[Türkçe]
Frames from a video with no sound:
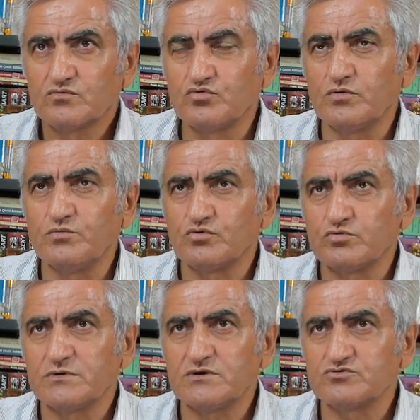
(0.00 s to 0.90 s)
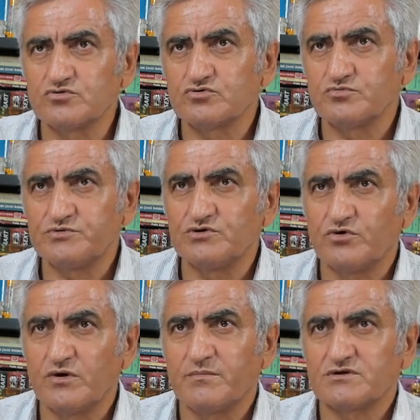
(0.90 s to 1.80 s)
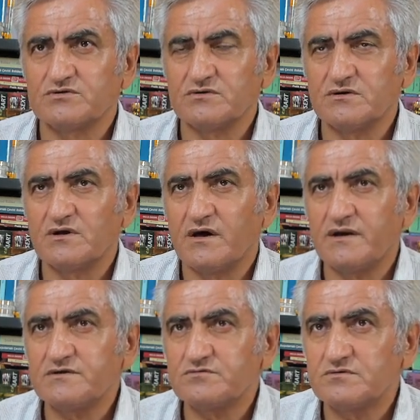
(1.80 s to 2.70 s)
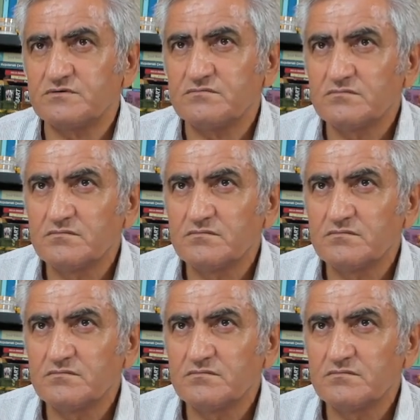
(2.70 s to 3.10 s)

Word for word: durmuyor. Durmadan soru soruyor. Bir şey öğrenmek istiyor. İyi daha ne istiyorsun dedim.